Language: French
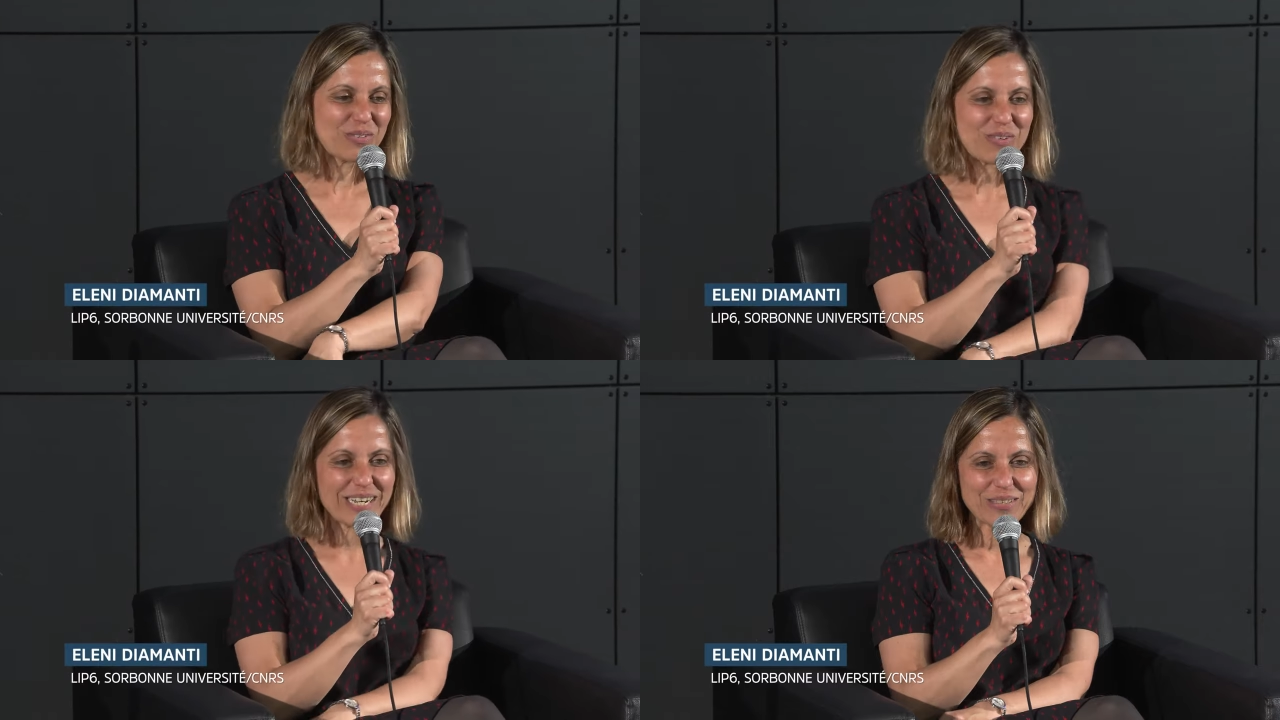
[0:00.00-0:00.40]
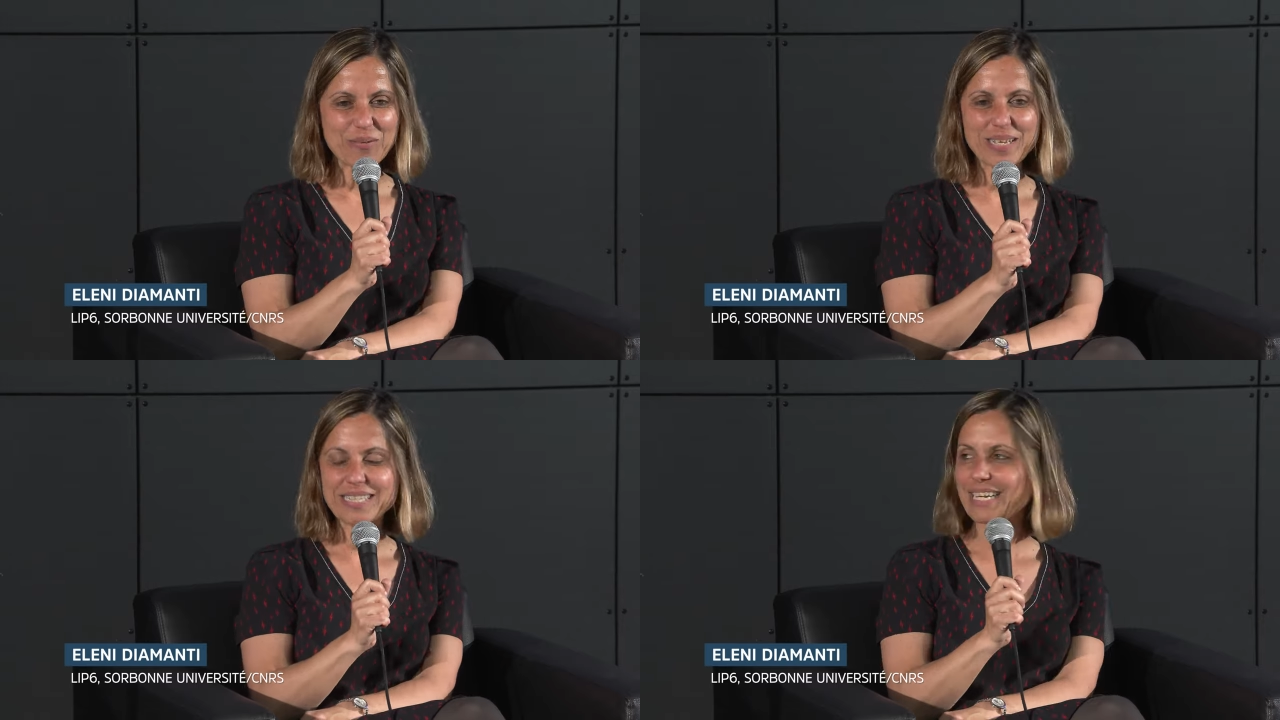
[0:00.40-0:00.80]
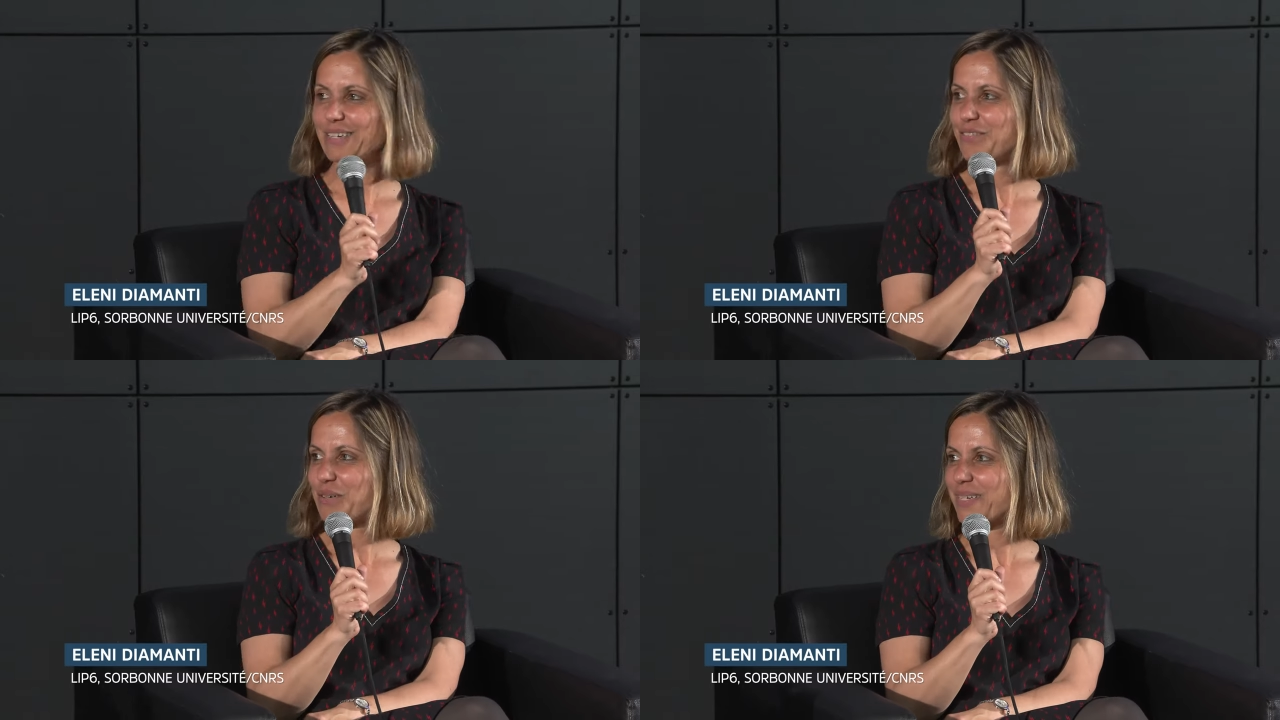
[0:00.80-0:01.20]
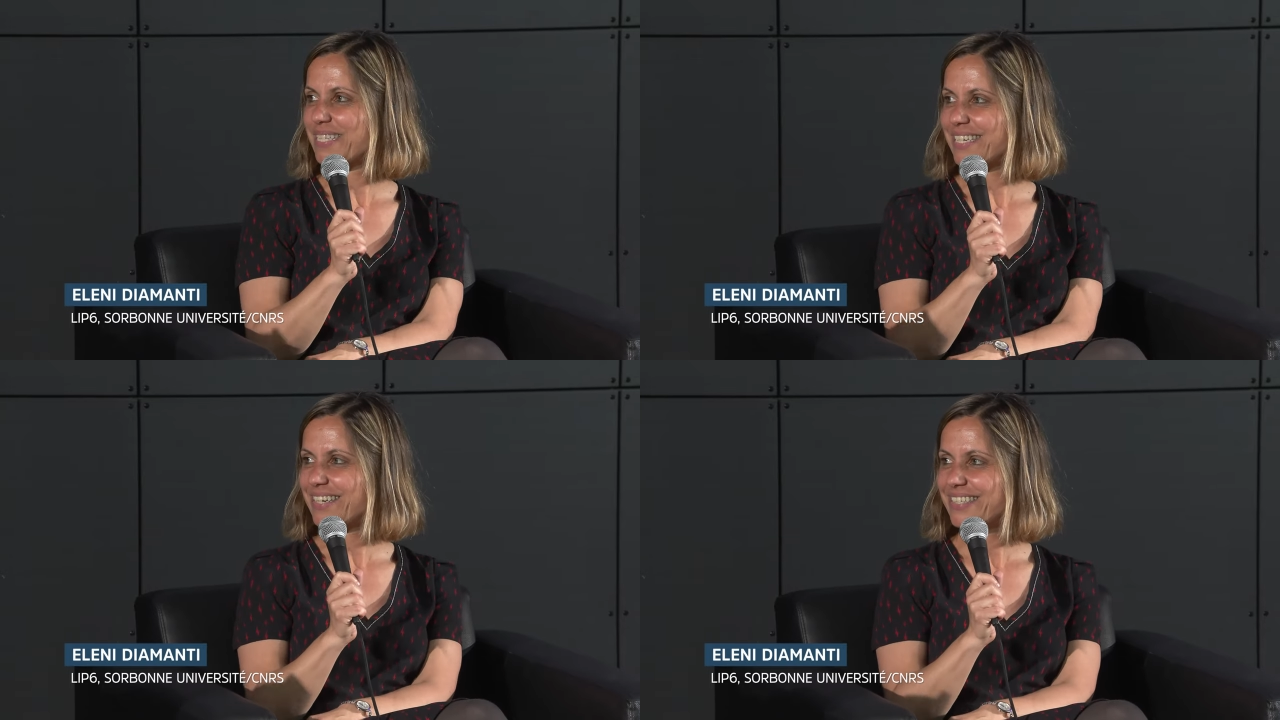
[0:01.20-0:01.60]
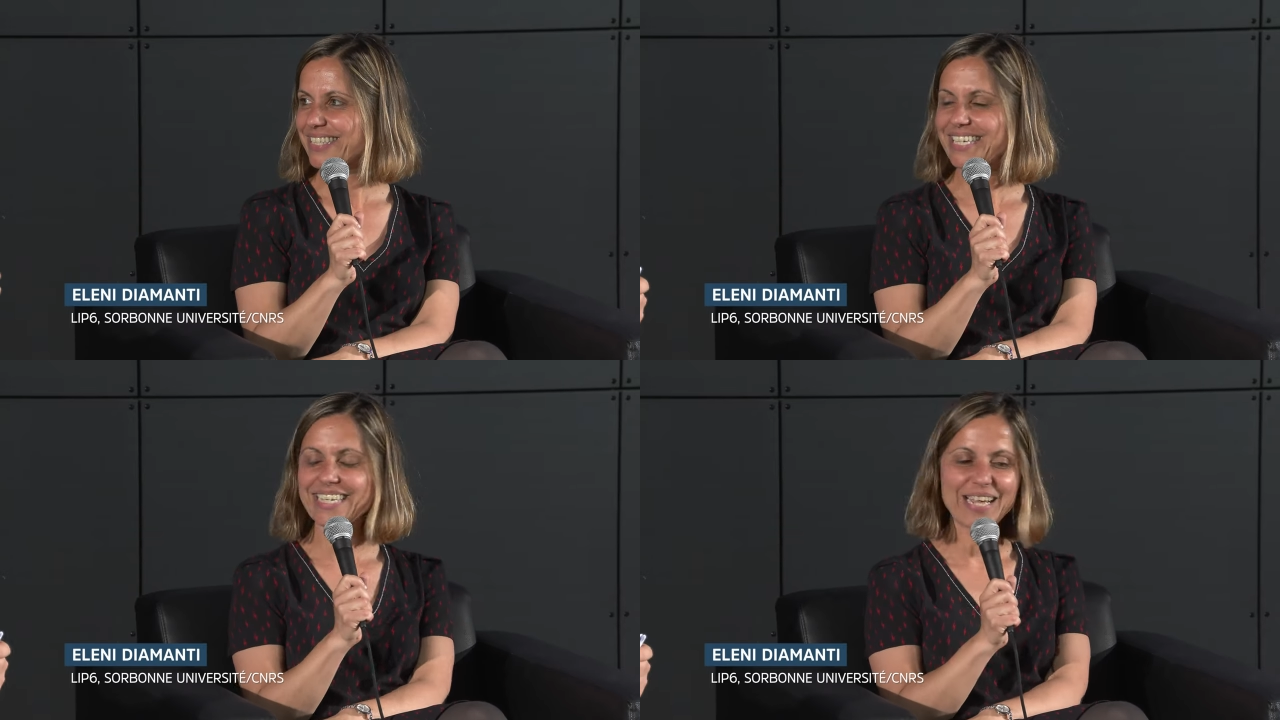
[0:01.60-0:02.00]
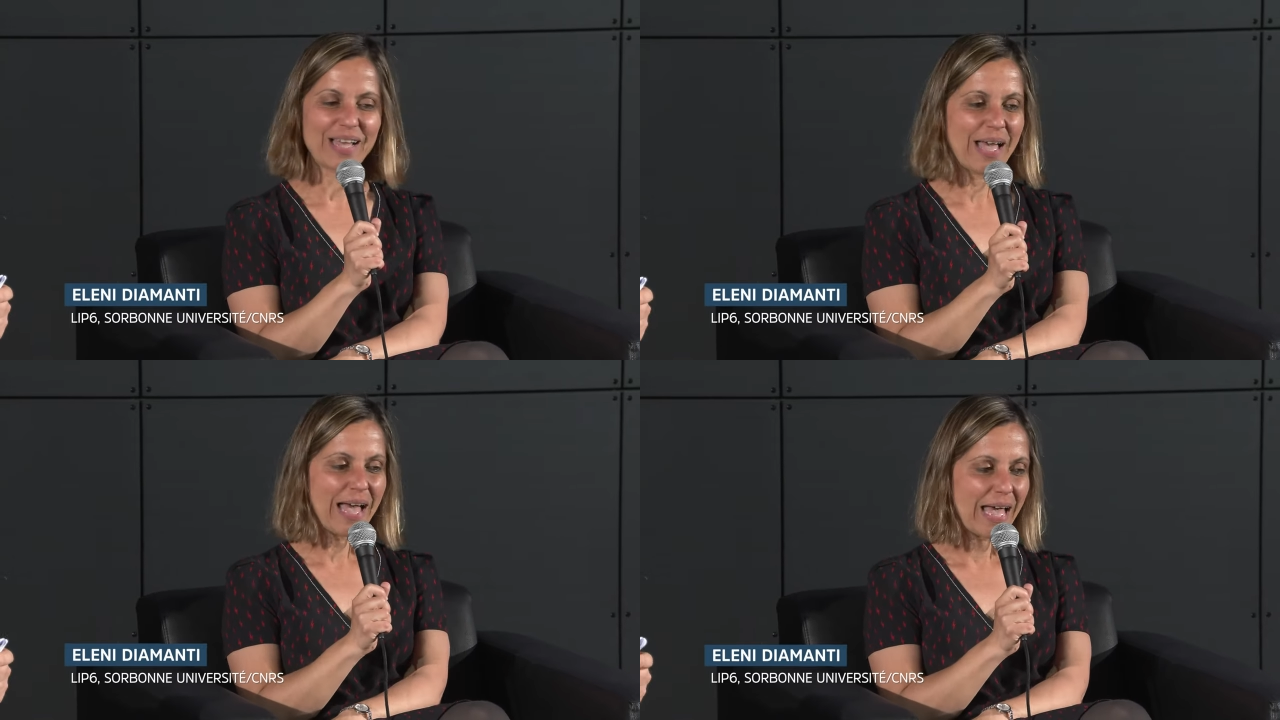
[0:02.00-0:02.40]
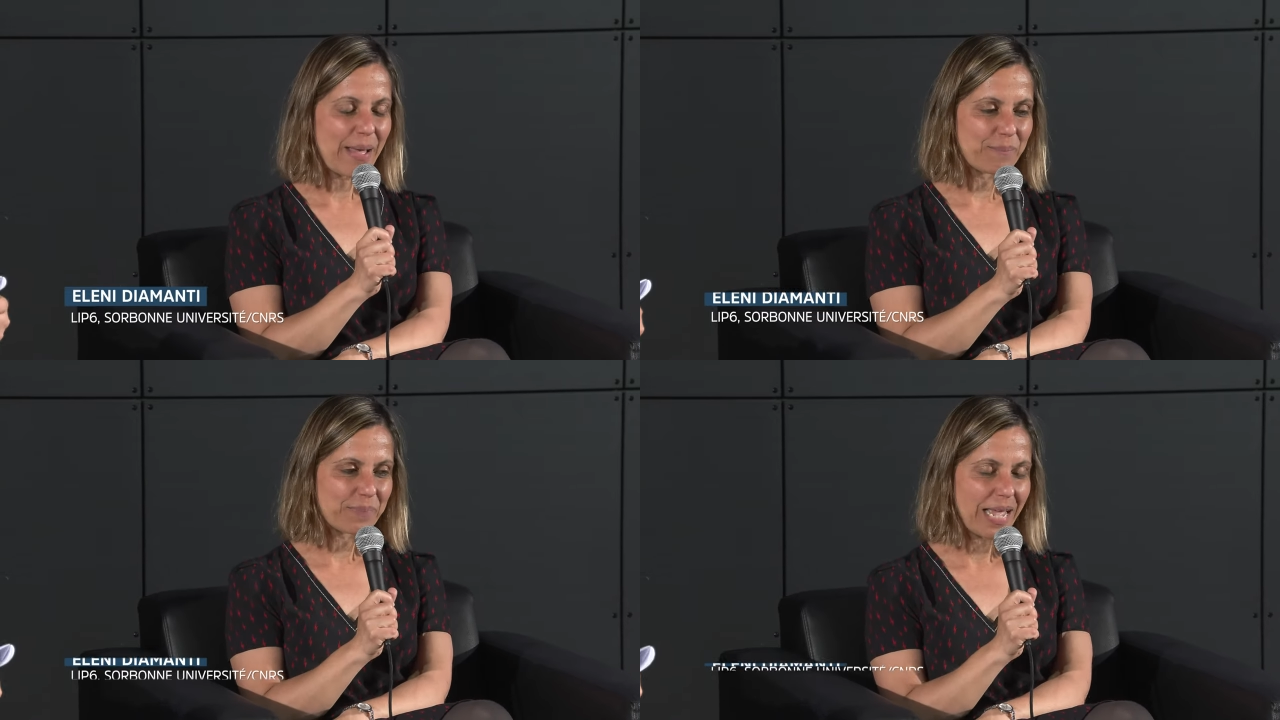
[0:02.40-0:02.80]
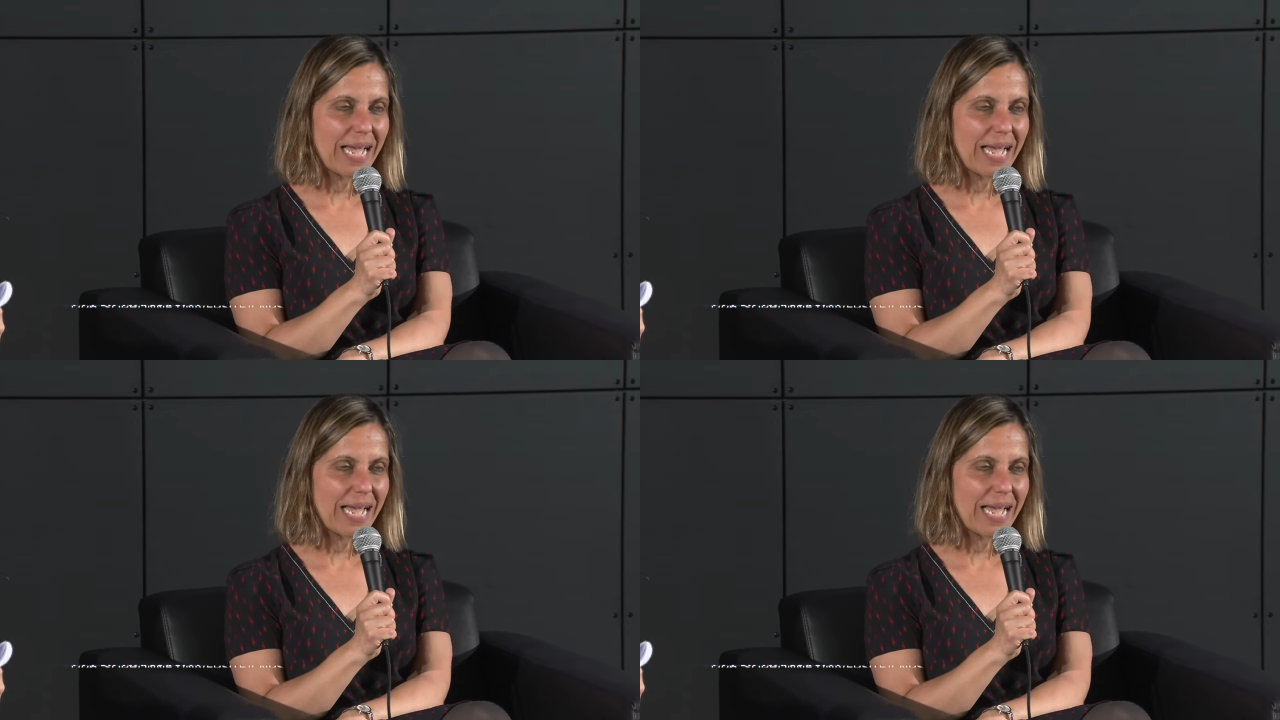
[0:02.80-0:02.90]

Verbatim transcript: Donc, le domaine de l'informatique quantique euh,